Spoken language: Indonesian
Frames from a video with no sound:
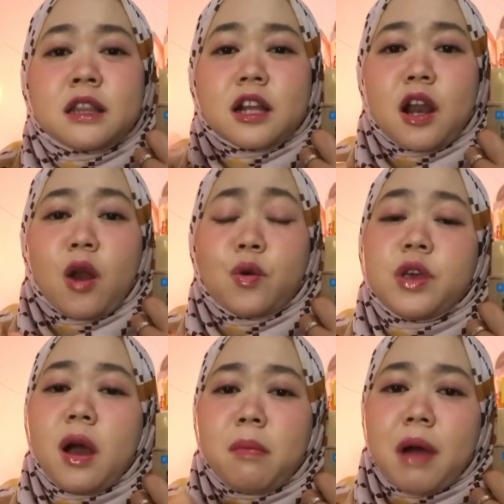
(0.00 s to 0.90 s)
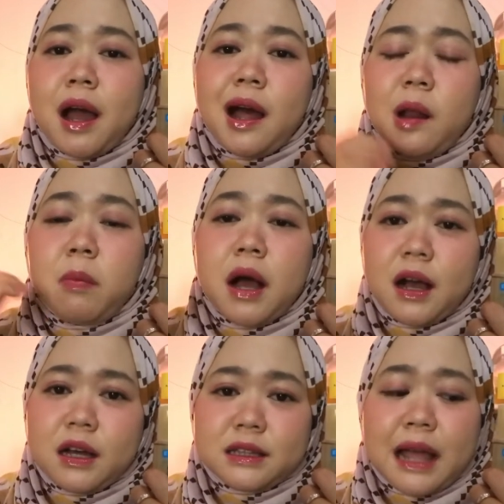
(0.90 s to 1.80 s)
terlalu yang mahal
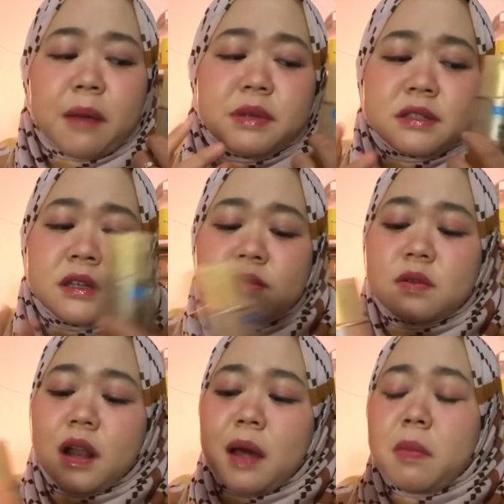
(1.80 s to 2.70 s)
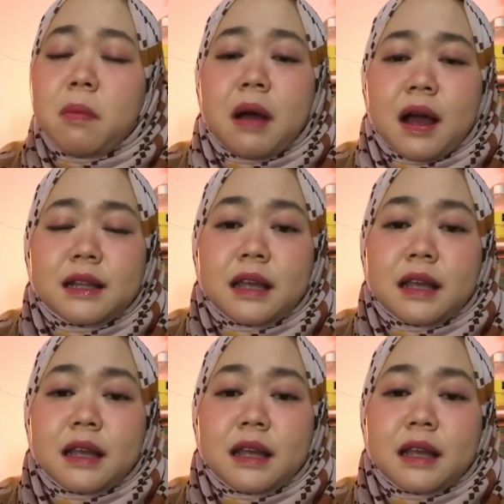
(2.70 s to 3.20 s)
banget habisnya juga lama banget